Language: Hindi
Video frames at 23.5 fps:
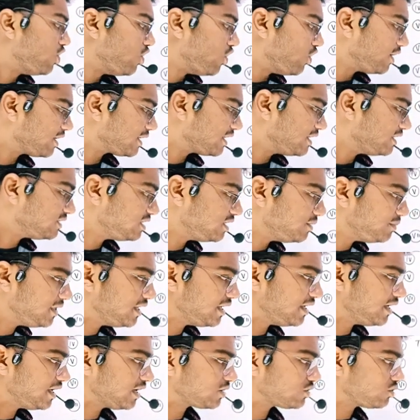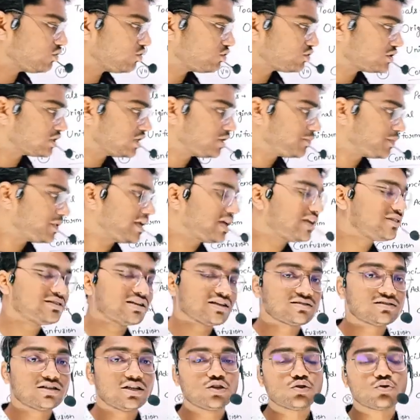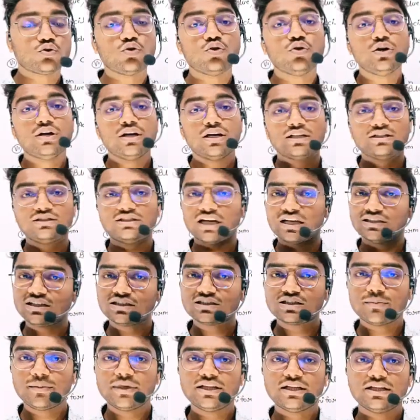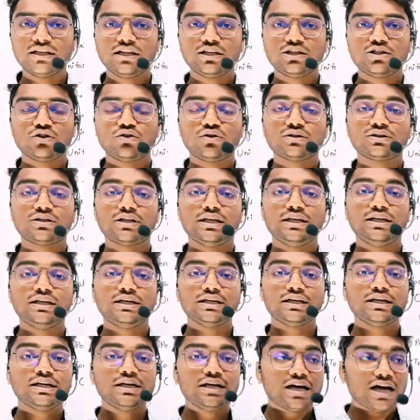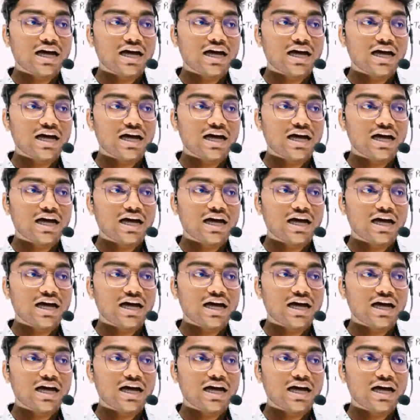और किसी भी एक क्वेश्चन पे या सेक्शन को ज़्यादा समय देने की ज़रूरत नहीं है